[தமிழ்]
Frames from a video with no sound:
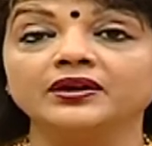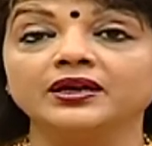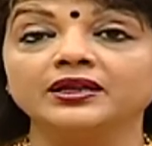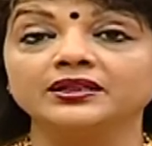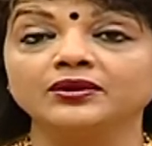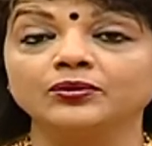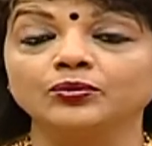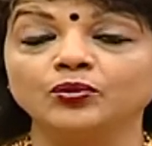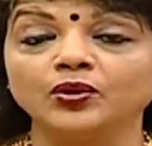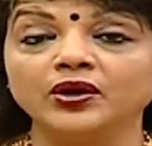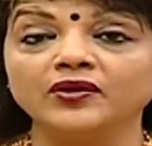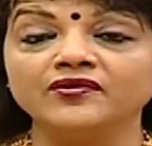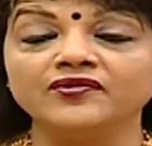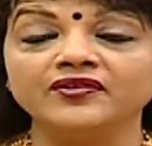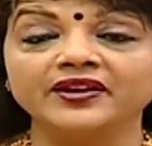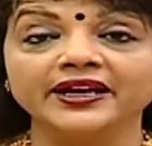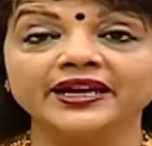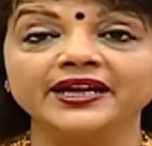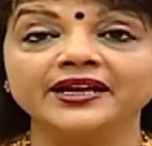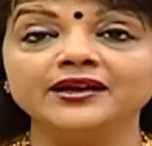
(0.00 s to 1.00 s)
அந்த உணவு
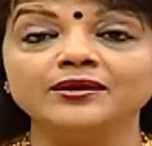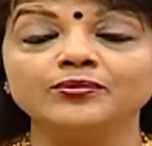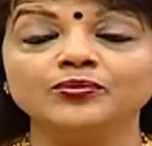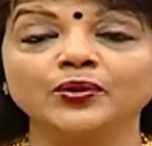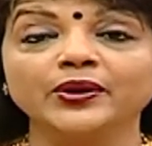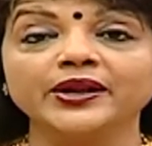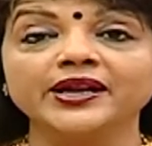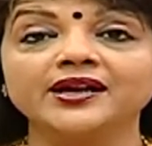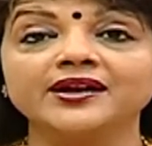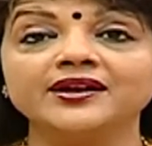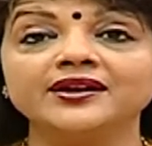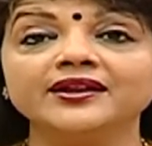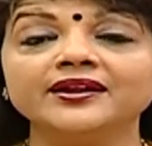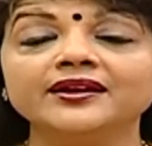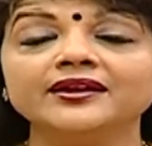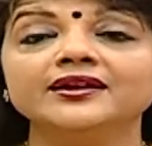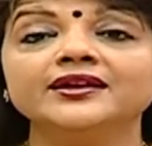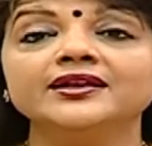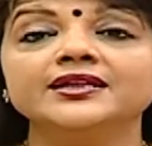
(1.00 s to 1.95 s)
வகைகள் முறைகளில்